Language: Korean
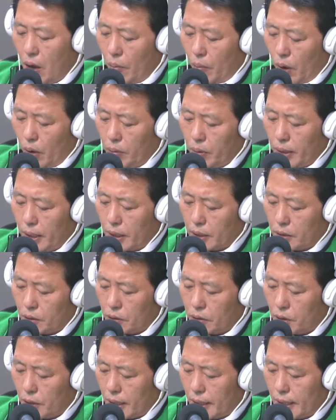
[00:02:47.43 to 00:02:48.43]

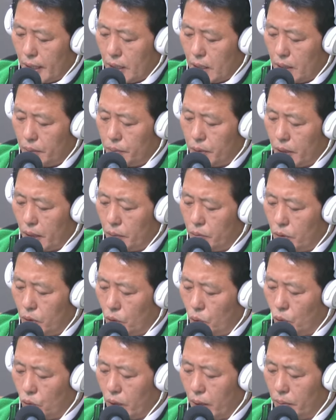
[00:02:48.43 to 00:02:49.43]
법원행정처가 낸 입장문을
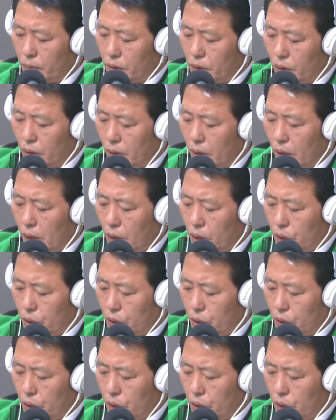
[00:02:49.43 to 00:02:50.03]
공유하면서